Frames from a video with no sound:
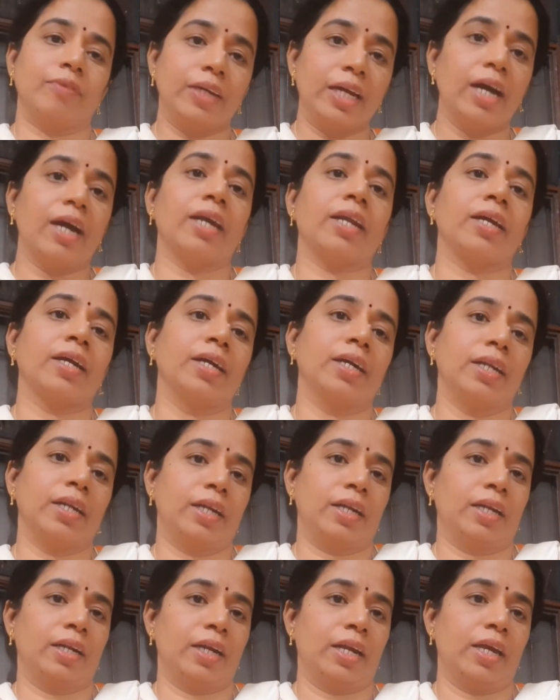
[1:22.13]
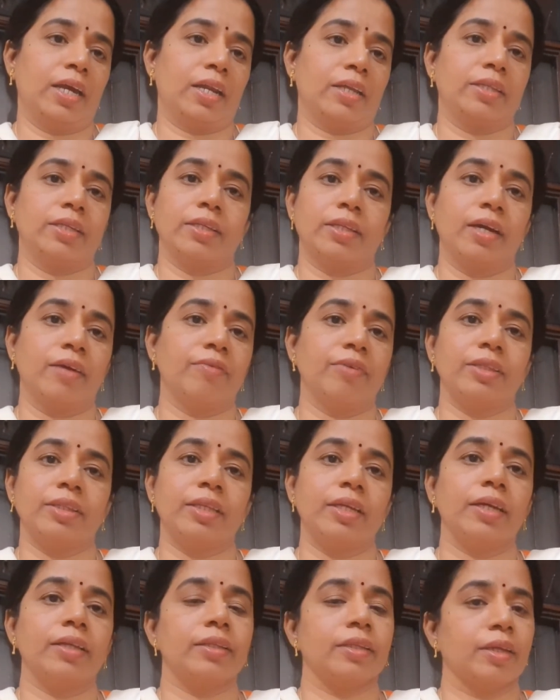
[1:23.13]
விகாரங்கள்ல இருந்து தான்
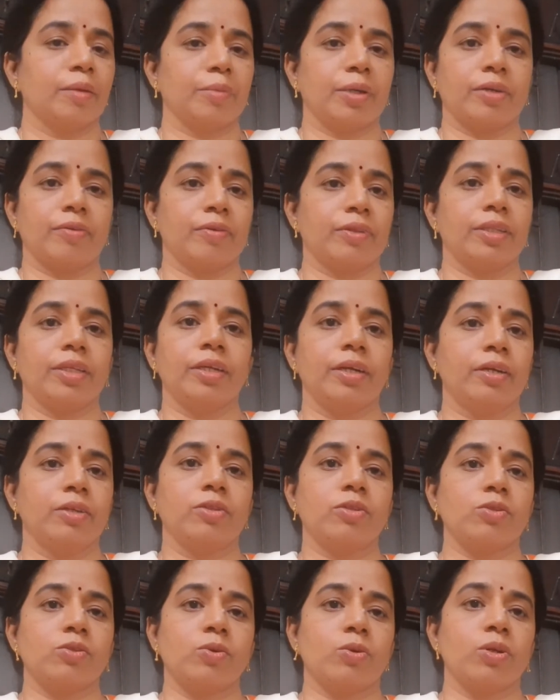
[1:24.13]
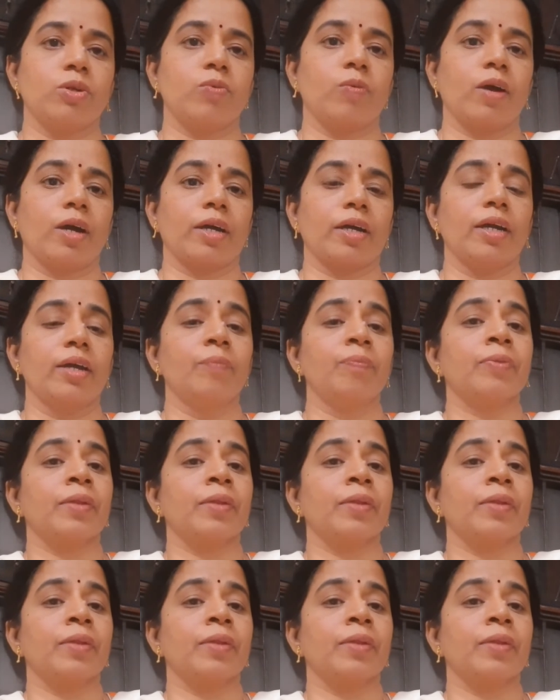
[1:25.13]
வந்து நமக்கு வந்து எடுத்து சொல்லுவாங்க